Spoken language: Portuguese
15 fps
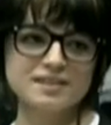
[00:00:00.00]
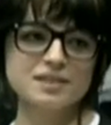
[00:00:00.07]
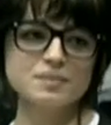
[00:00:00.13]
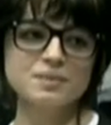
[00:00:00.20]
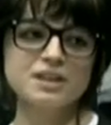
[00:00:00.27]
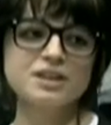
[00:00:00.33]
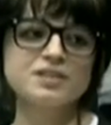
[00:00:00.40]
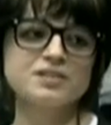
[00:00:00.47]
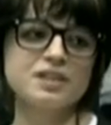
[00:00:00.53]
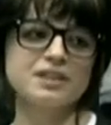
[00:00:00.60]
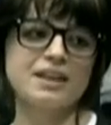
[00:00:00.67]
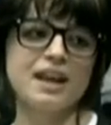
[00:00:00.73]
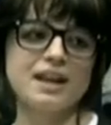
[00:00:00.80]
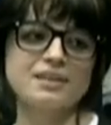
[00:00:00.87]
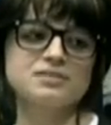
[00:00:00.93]
da mídia,
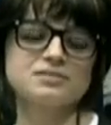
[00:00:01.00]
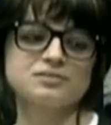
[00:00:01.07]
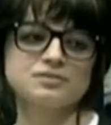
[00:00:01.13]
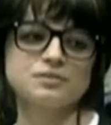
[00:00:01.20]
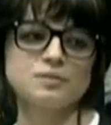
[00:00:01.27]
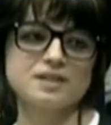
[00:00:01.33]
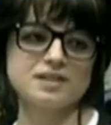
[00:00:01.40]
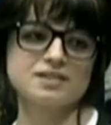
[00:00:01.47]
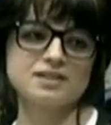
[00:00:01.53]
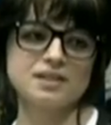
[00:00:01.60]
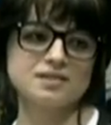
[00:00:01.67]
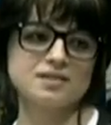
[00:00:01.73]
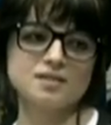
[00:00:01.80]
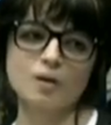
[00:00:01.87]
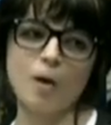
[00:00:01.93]
né? Sim. Não sei se
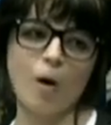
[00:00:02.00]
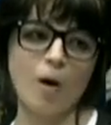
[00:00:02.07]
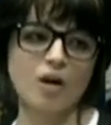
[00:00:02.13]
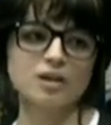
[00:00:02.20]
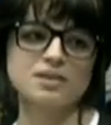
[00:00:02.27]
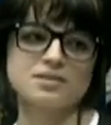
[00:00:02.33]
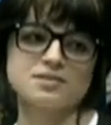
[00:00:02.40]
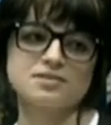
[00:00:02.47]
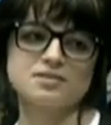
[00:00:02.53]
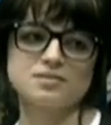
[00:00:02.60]
nas é, escolas. É, sim,